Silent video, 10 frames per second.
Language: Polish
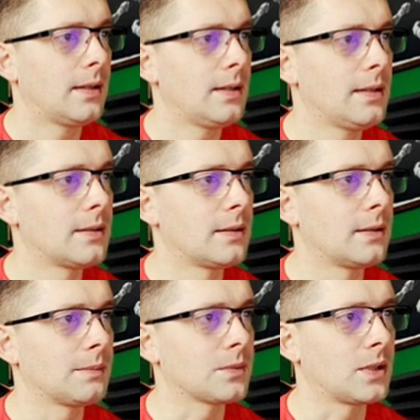i
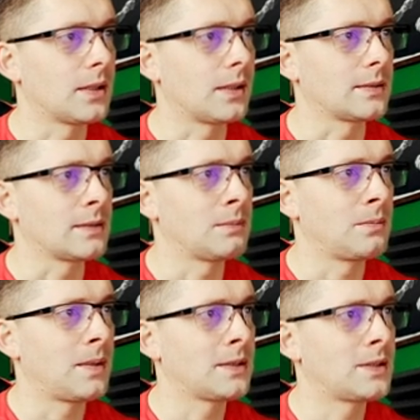go przekręcam.
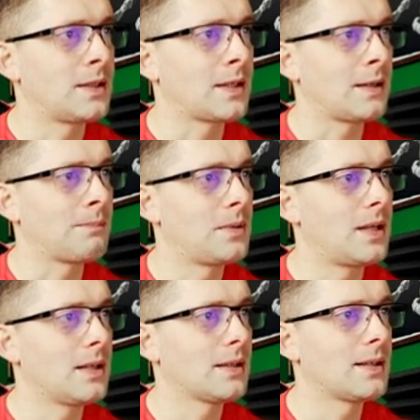Popatrzcie, jaka
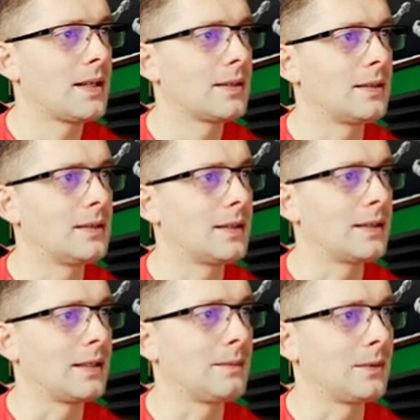piękna
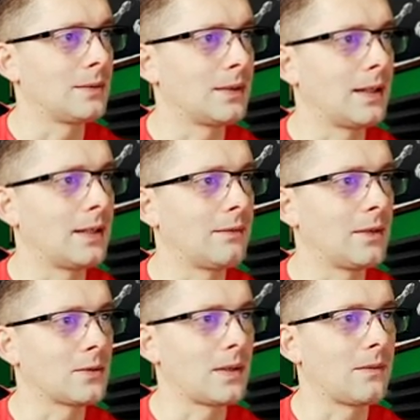dynia nam tutaj
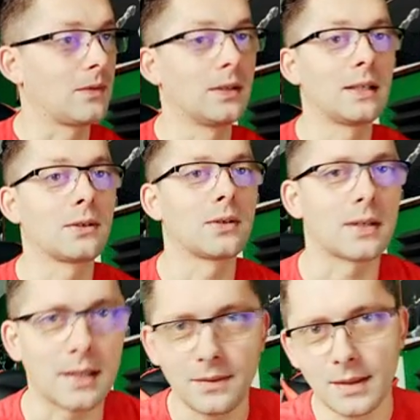wyszła. Wygląda to
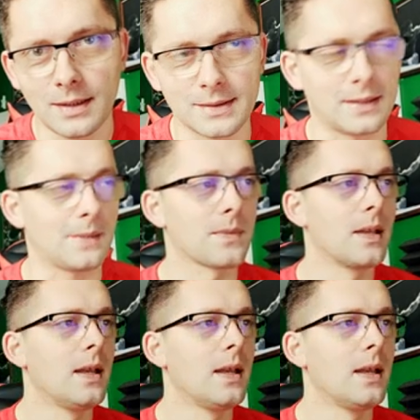rewelacyjnie.